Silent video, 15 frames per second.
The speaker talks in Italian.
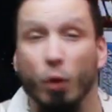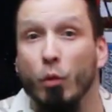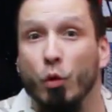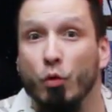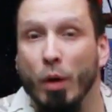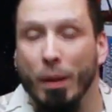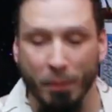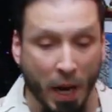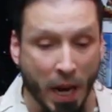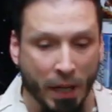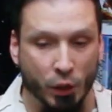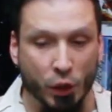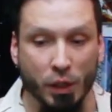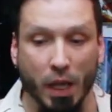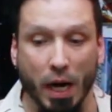comunque
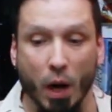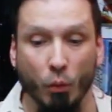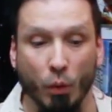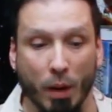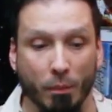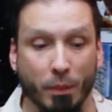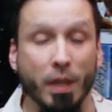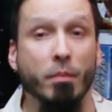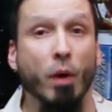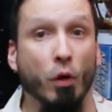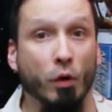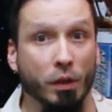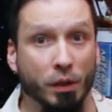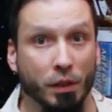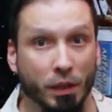ci sarà una big
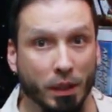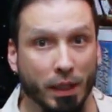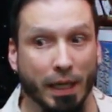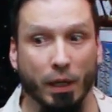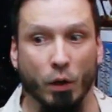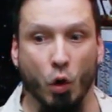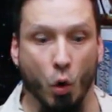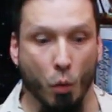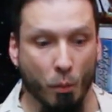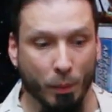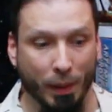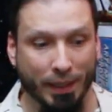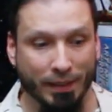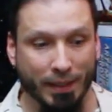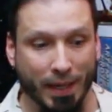box che
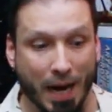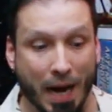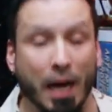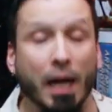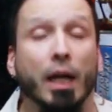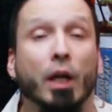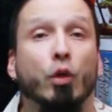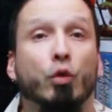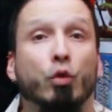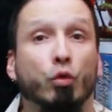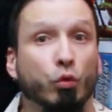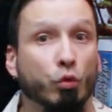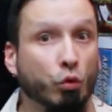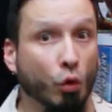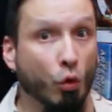comprenderà
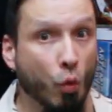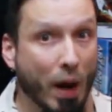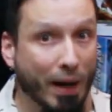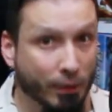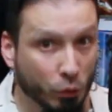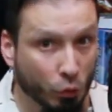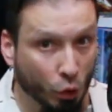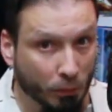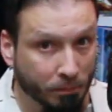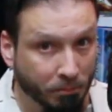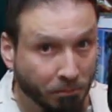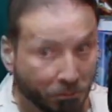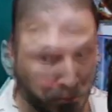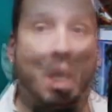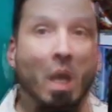tutto quanto
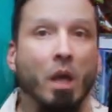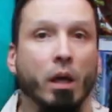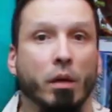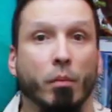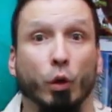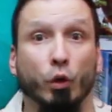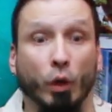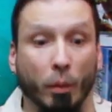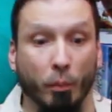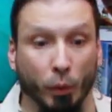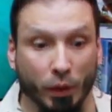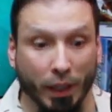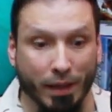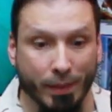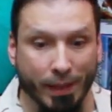in modo che
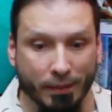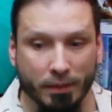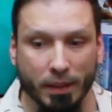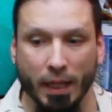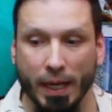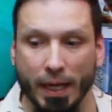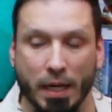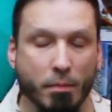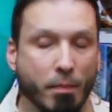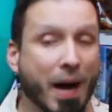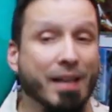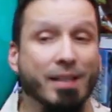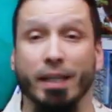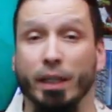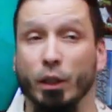potrai mettere il
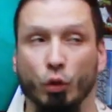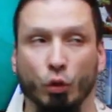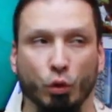base e